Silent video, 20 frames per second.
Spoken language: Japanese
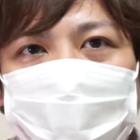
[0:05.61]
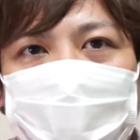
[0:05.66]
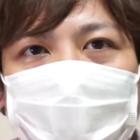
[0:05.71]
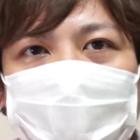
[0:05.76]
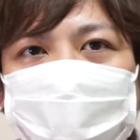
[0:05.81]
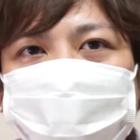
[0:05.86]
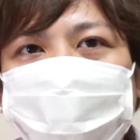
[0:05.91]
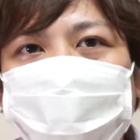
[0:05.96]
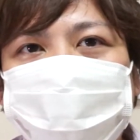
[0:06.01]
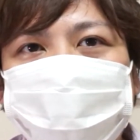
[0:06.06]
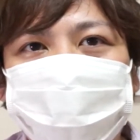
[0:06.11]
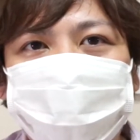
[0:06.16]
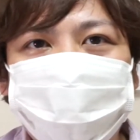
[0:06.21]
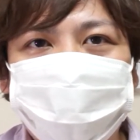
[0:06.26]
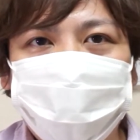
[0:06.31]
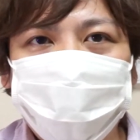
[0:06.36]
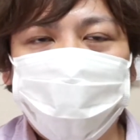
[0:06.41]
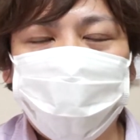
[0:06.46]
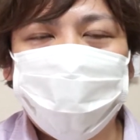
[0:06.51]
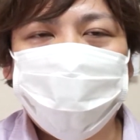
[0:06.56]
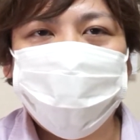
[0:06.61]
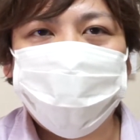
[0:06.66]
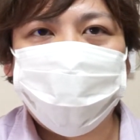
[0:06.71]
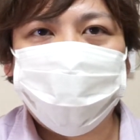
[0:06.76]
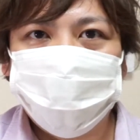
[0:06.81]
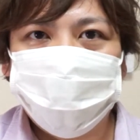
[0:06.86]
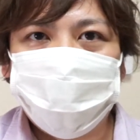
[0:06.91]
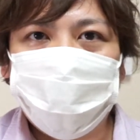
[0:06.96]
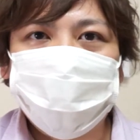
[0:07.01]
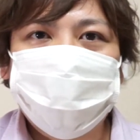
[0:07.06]
iMac と
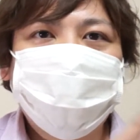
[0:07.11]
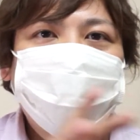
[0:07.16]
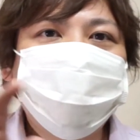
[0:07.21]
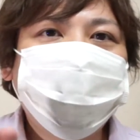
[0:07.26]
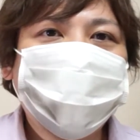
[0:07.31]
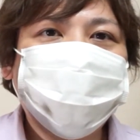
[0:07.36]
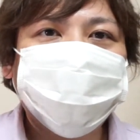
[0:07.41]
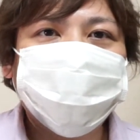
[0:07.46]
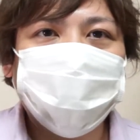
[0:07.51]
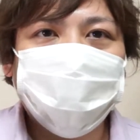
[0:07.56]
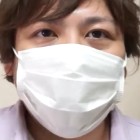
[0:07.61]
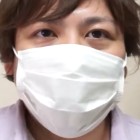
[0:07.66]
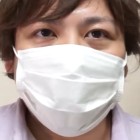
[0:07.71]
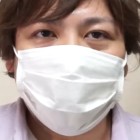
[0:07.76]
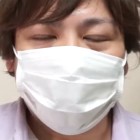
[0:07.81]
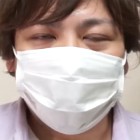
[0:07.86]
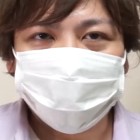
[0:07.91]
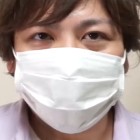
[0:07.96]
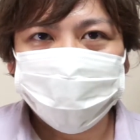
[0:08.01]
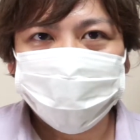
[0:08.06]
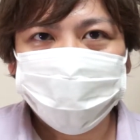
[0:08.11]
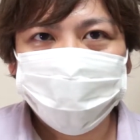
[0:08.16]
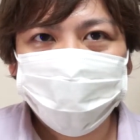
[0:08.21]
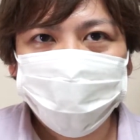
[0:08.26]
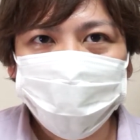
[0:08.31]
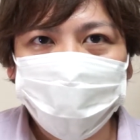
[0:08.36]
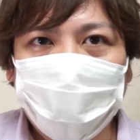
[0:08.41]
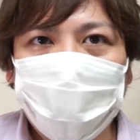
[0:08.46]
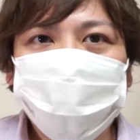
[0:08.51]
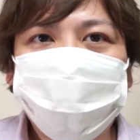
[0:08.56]
MacBook Air
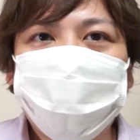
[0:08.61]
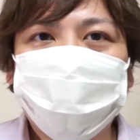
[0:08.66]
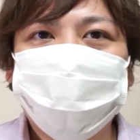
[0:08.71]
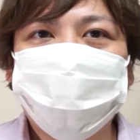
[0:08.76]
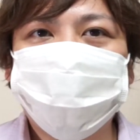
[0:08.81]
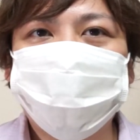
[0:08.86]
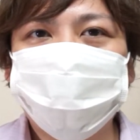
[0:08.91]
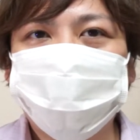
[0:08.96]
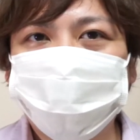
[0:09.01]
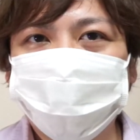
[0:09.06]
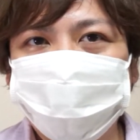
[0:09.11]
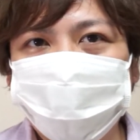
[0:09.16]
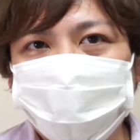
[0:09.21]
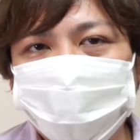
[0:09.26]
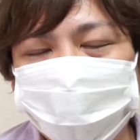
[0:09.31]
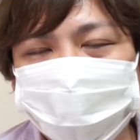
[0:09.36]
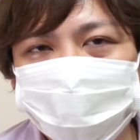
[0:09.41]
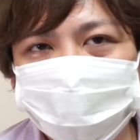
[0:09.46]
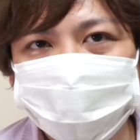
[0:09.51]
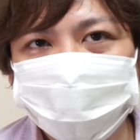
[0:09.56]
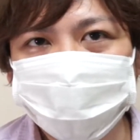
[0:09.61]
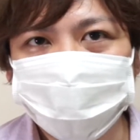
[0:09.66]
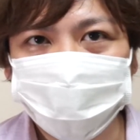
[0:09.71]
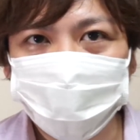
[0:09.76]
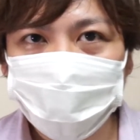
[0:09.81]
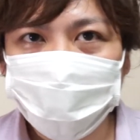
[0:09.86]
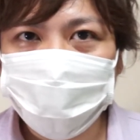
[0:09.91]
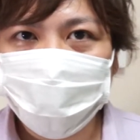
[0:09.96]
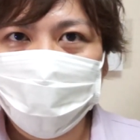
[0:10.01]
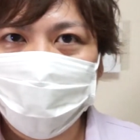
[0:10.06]
と iPad Pro 持ってるんですよ
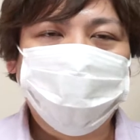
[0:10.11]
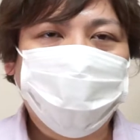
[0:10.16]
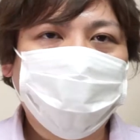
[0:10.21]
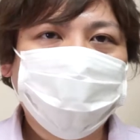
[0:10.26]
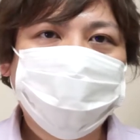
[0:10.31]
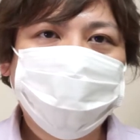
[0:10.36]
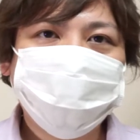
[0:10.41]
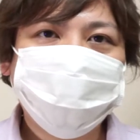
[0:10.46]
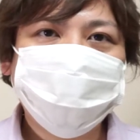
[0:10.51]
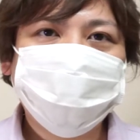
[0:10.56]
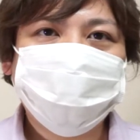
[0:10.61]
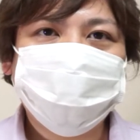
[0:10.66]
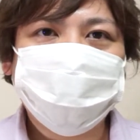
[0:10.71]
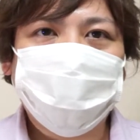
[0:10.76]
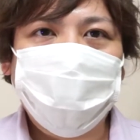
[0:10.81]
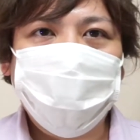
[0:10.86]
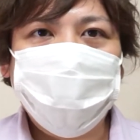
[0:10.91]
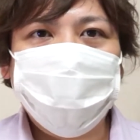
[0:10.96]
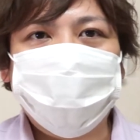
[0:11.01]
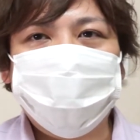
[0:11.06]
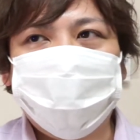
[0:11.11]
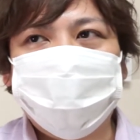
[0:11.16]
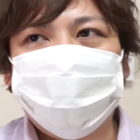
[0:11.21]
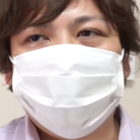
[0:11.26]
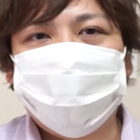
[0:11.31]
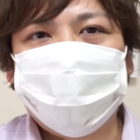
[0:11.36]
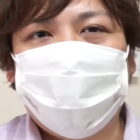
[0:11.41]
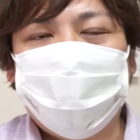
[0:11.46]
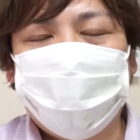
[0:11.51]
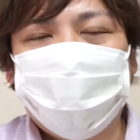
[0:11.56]
ね MacBook Air で
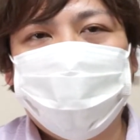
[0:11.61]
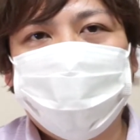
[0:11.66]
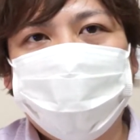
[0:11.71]
すね